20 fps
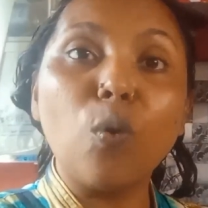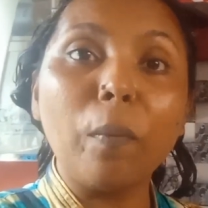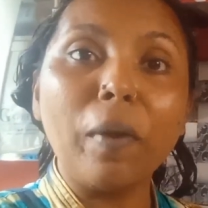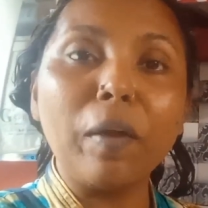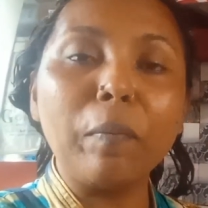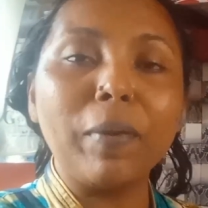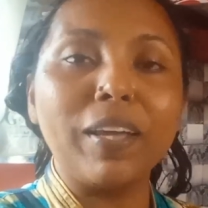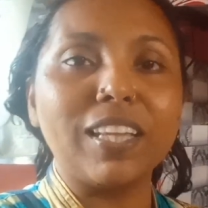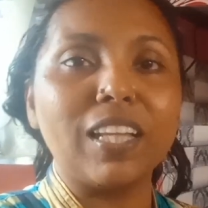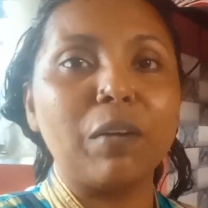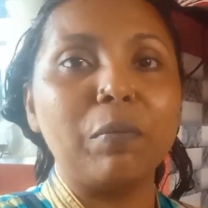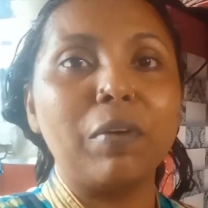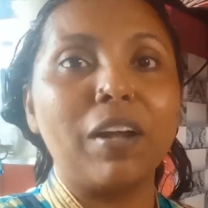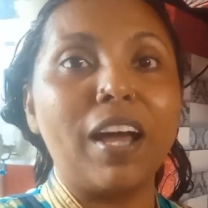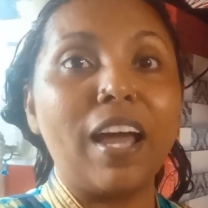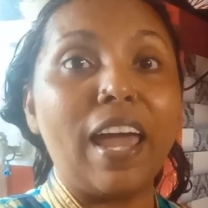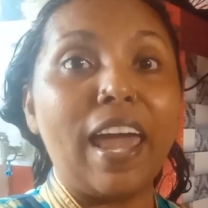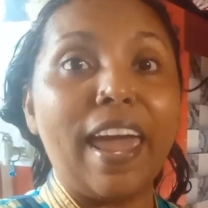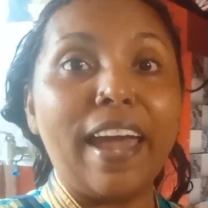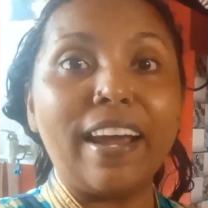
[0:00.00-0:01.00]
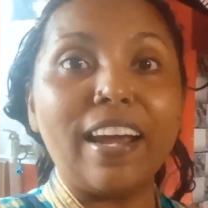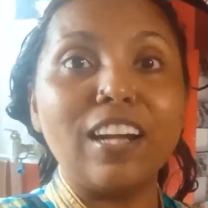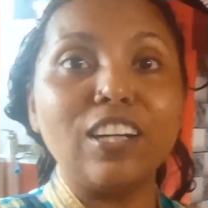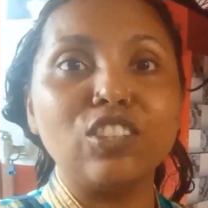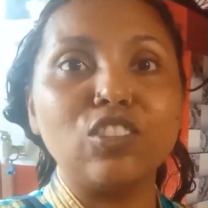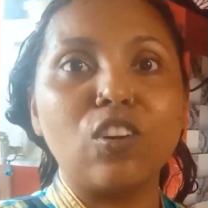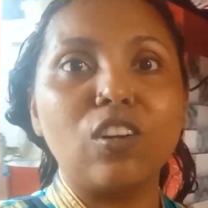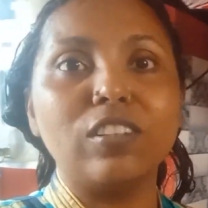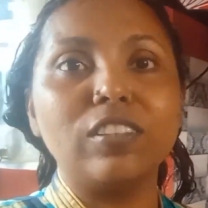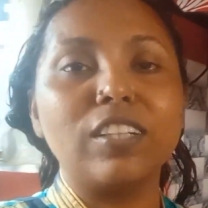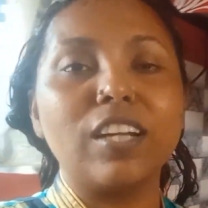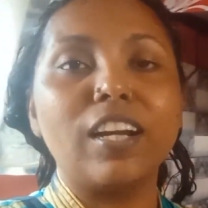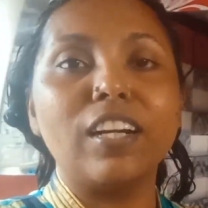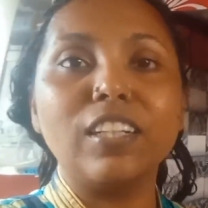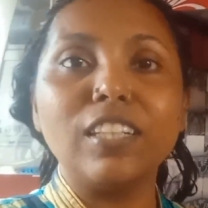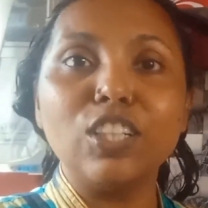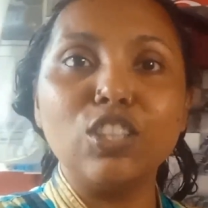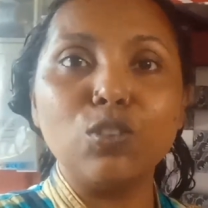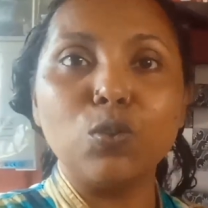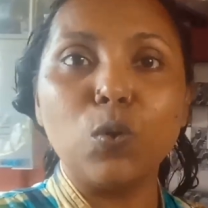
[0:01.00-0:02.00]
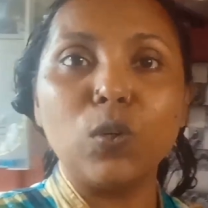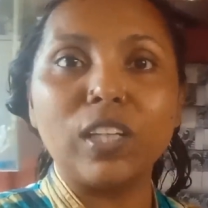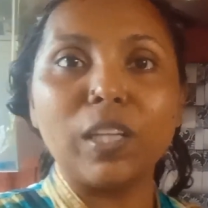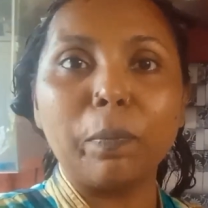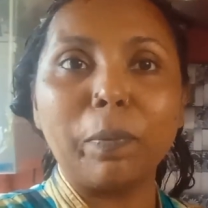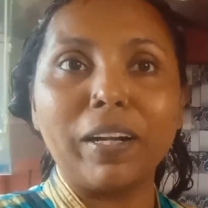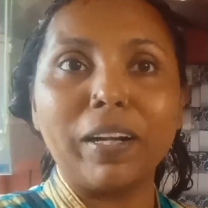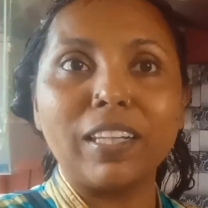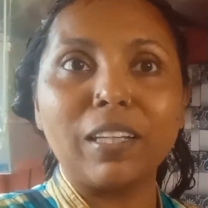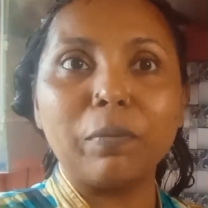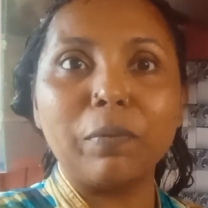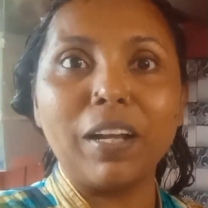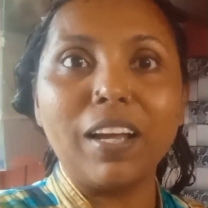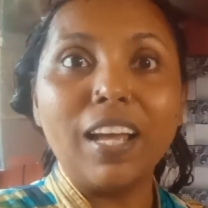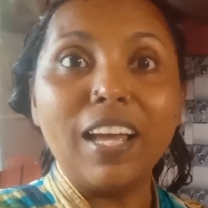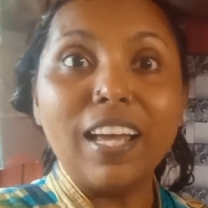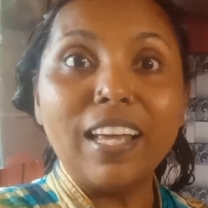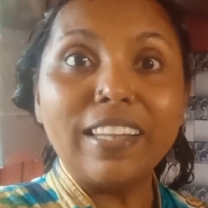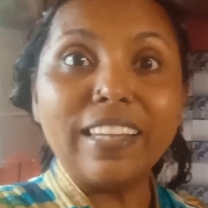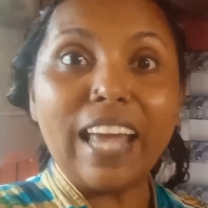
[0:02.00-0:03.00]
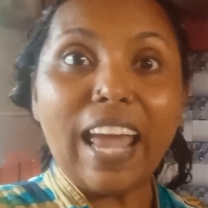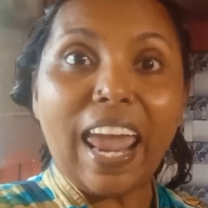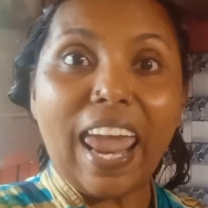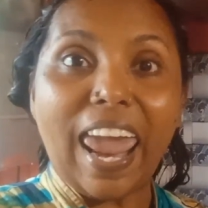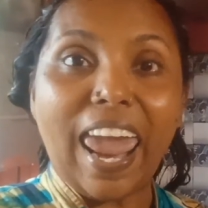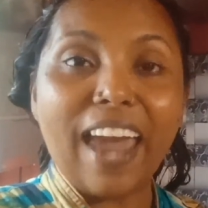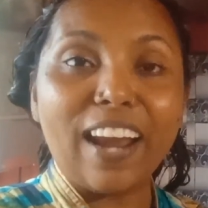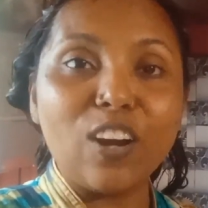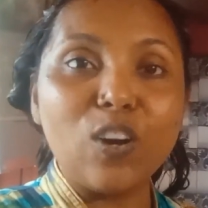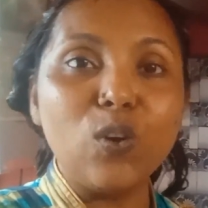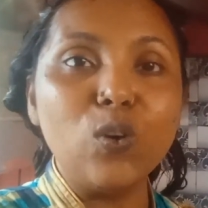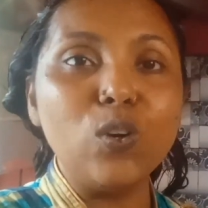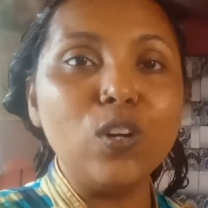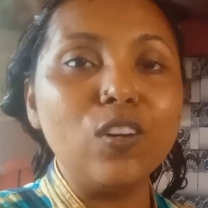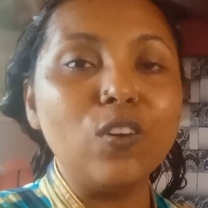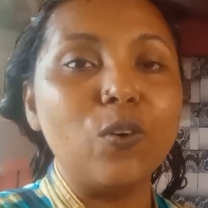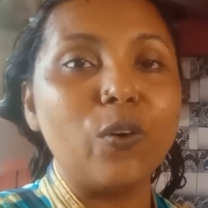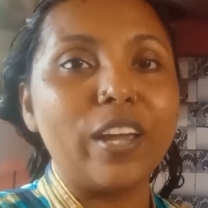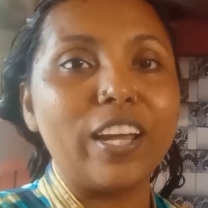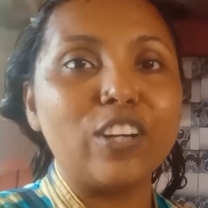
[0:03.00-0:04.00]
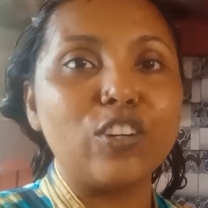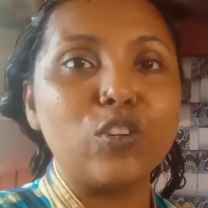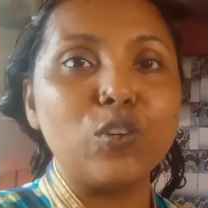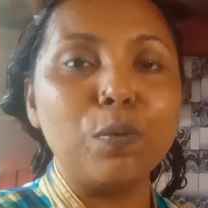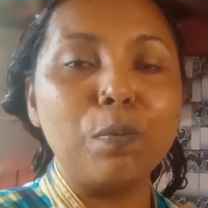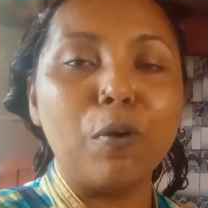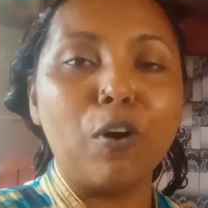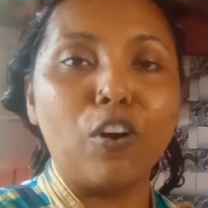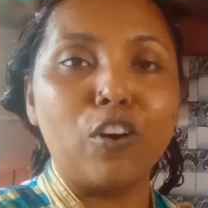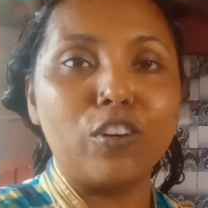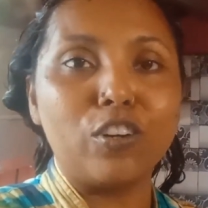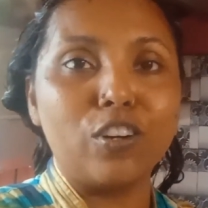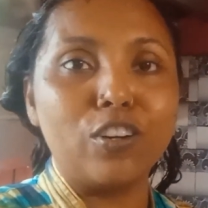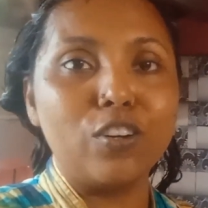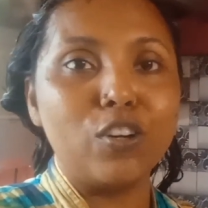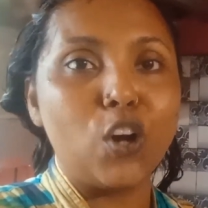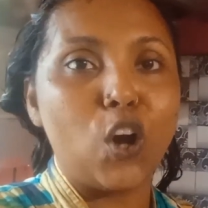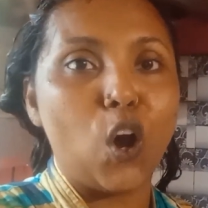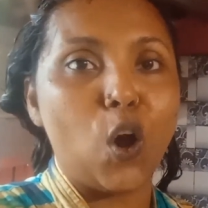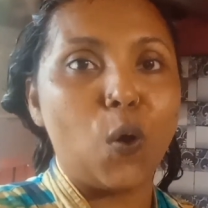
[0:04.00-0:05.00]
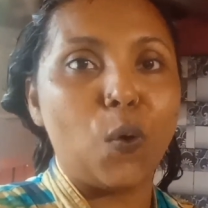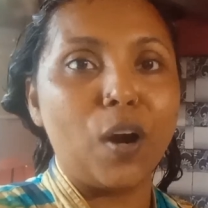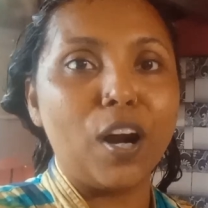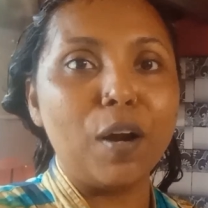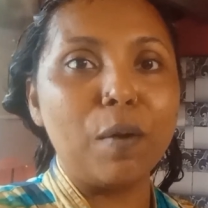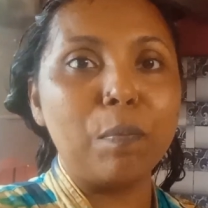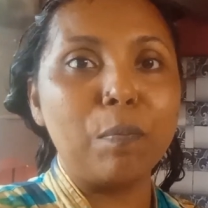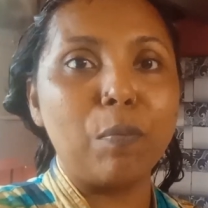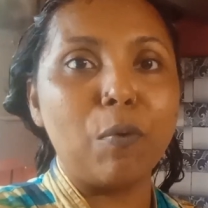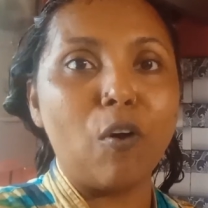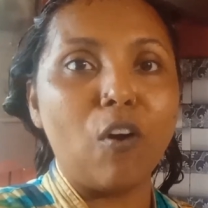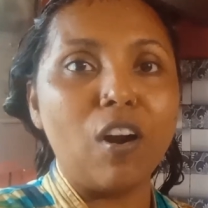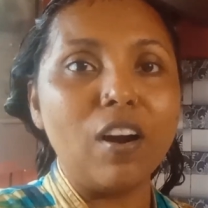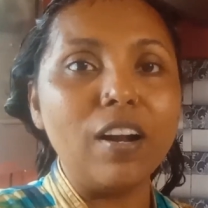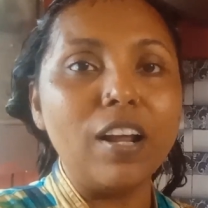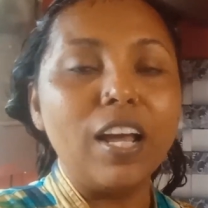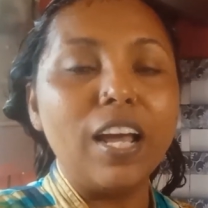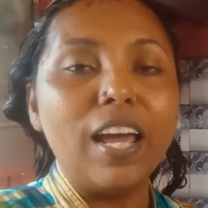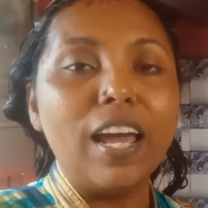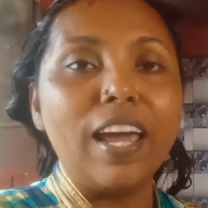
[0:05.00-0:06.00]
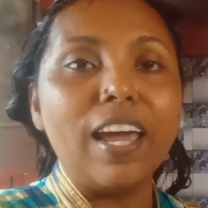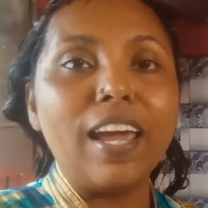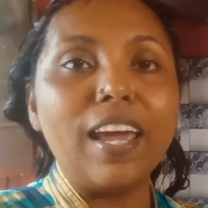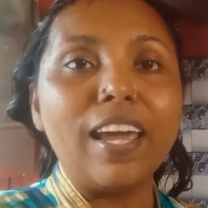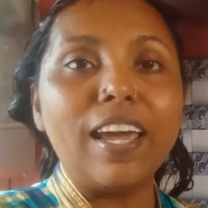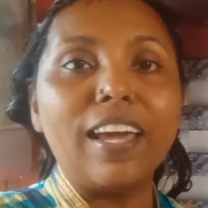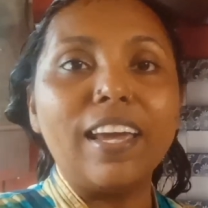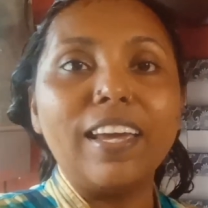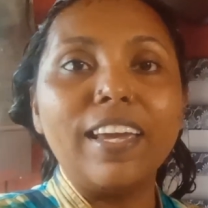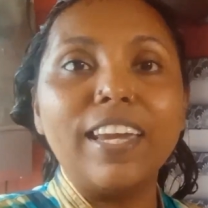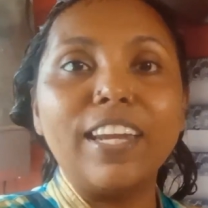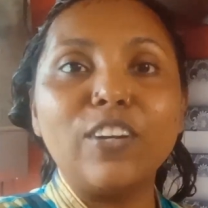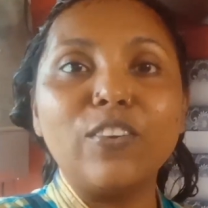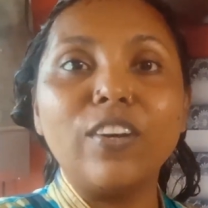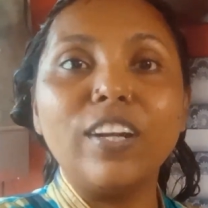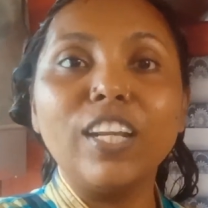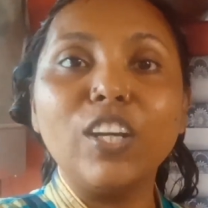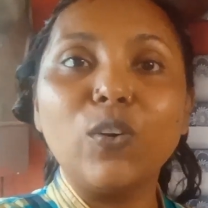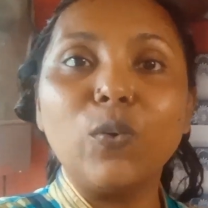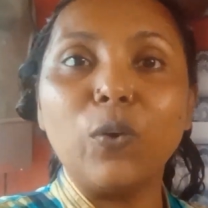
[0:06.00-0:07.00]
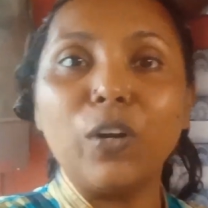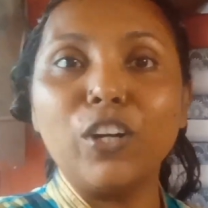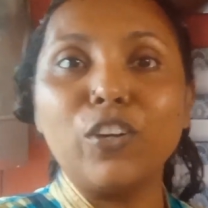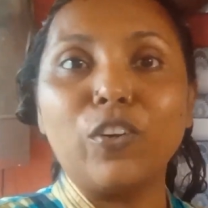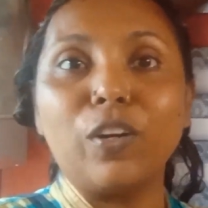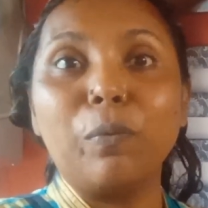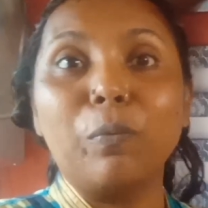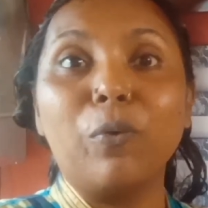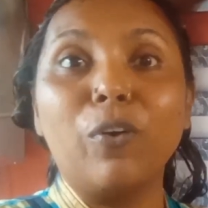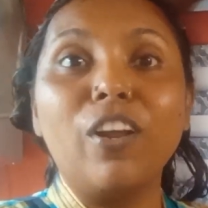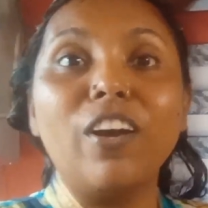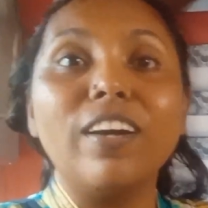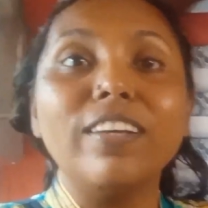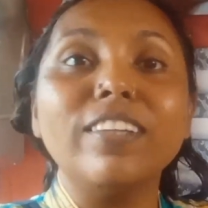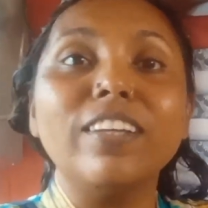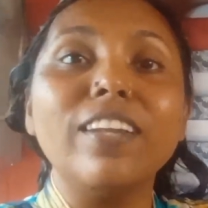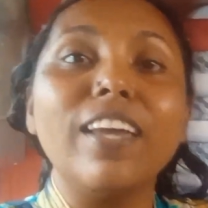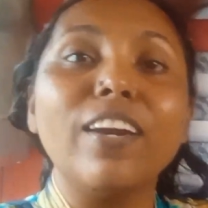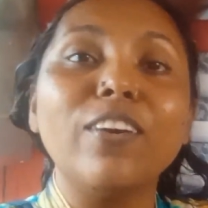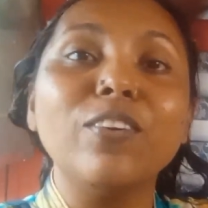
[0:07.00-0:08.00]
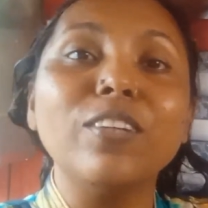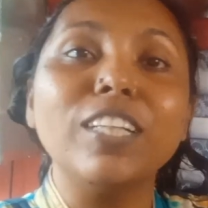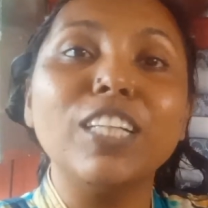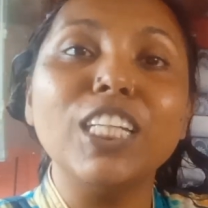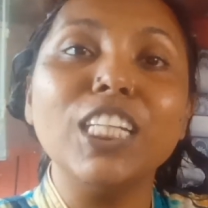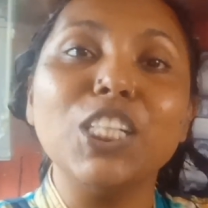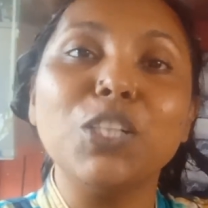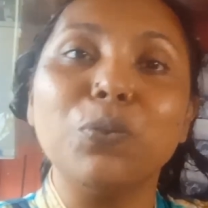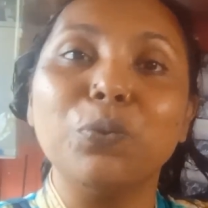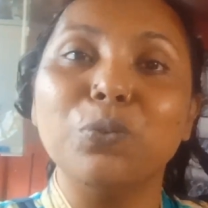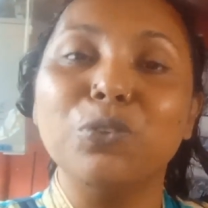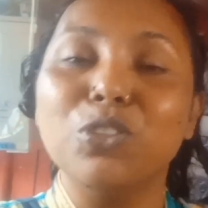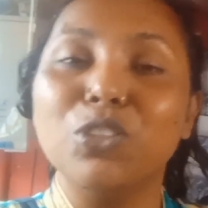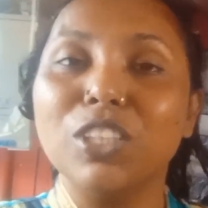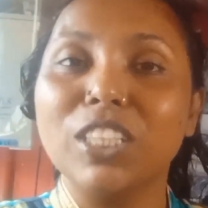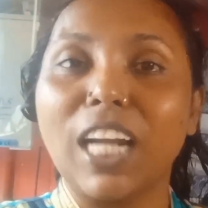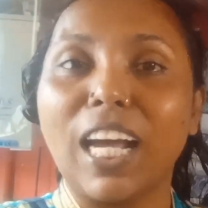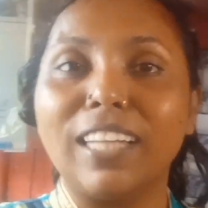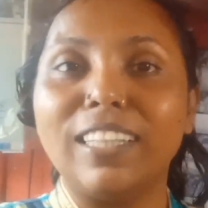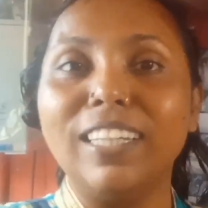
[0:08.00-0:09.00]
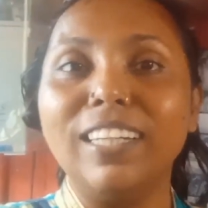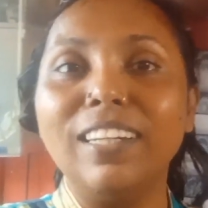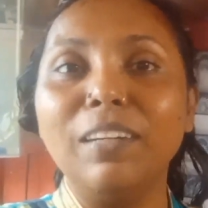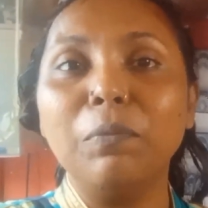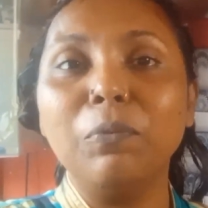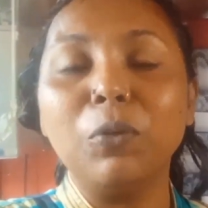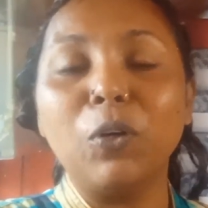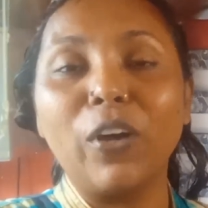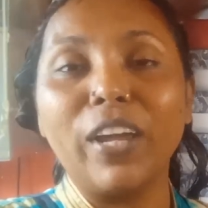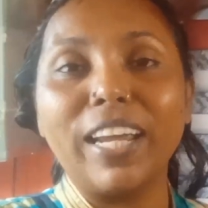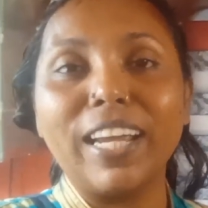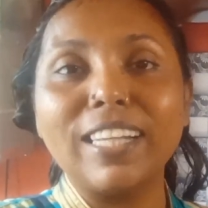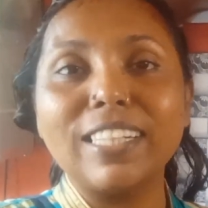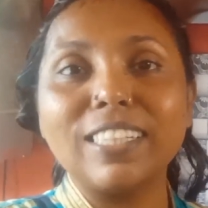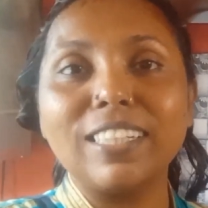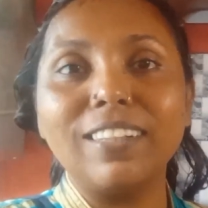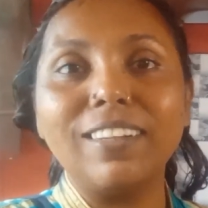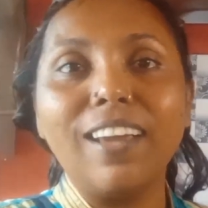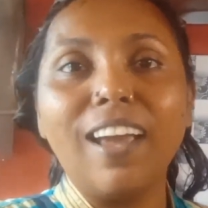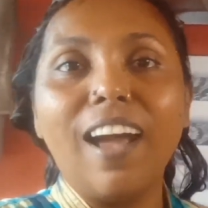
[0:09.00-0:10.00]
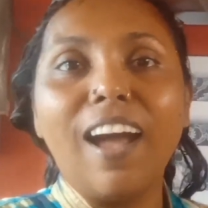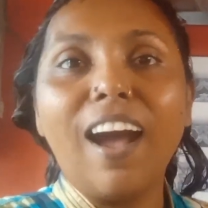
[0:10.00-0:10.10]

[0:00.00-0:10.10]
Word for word: সময় পেতাম না একা সংসার কিছু করতে পারতাম না তা এখন ও একটু বড় টড়ো হওয়ার পর হ্যাঁ একটুখানি করে টুরি মনে হয় যেন এখন কি সুন্দর স্বাধীন হয়ে গেছি